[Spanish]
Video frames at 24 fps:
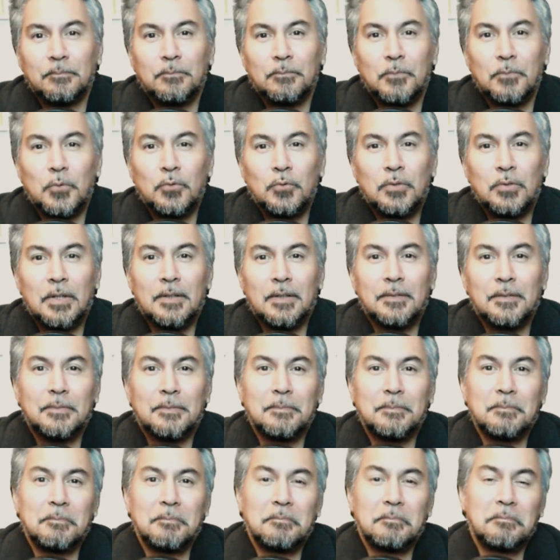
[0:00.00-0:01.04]

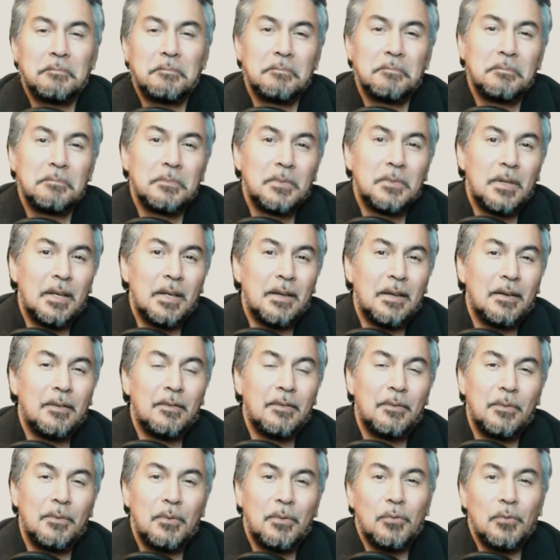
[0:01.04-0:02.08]
muchas que
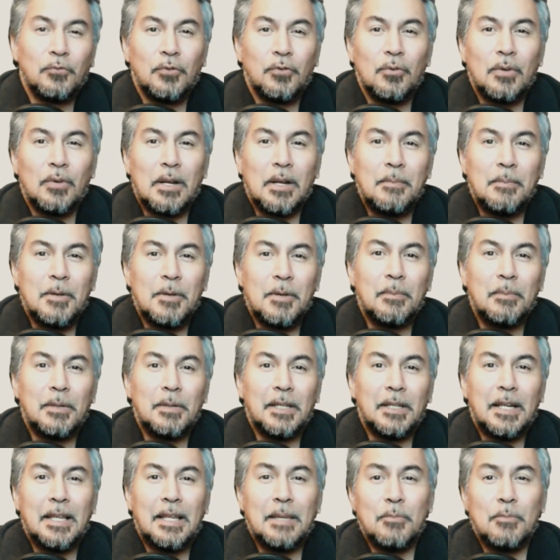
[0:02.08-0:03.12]
considero que al menos de
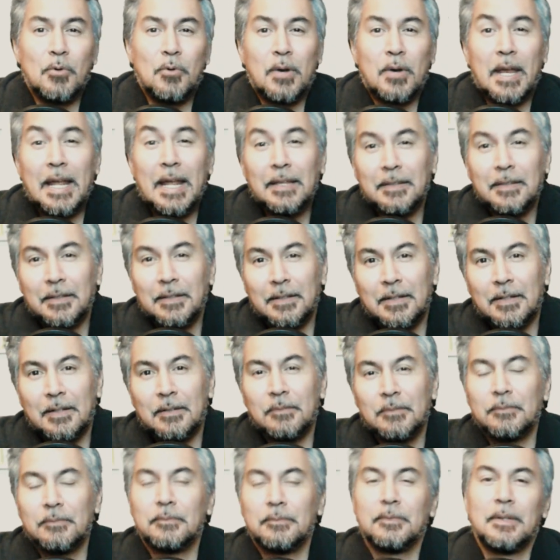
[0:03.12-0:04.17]
manera
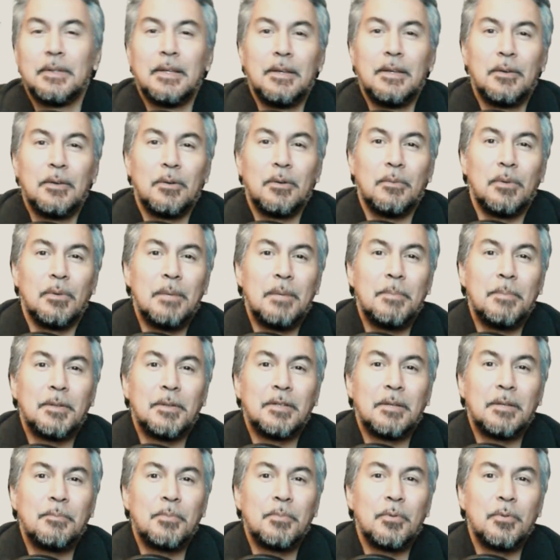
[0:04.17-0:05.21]
democrática, como deben
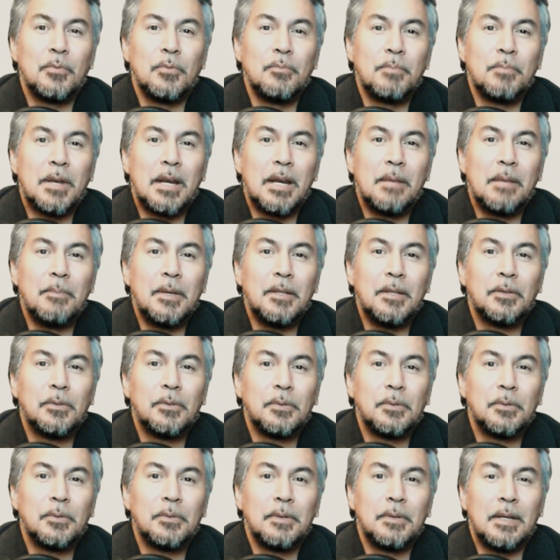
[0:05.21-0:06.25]
pasar por un
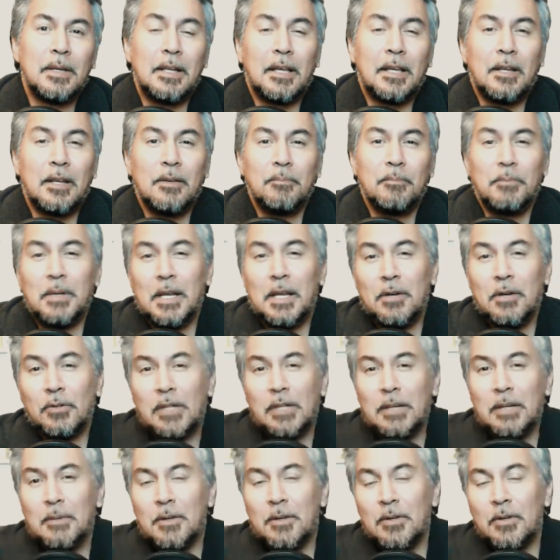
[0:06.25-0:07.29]
parlamento en el que mi ley no
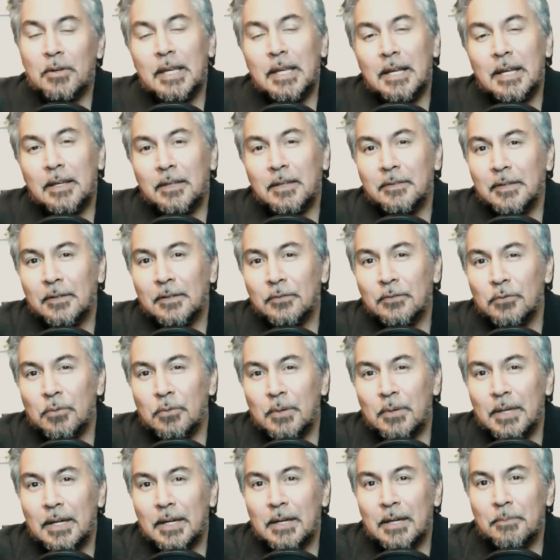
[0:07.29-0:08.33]
tiene mayoría, quizás
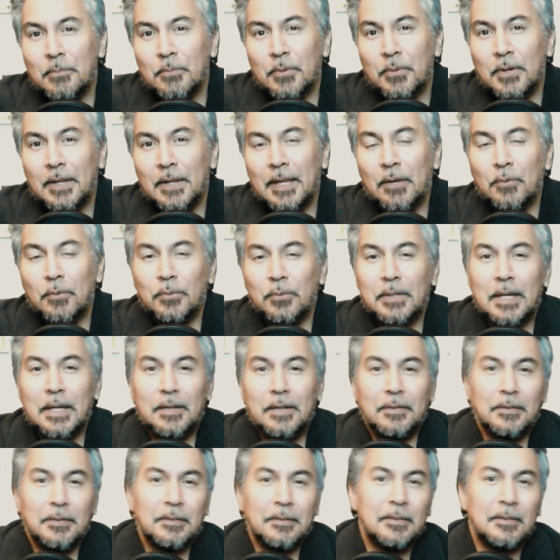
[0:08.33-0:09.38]
no vayan a poder
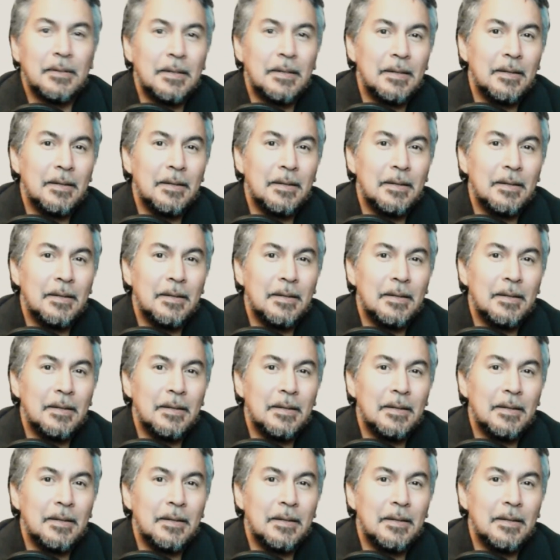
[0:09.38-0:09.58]
ejecutarse,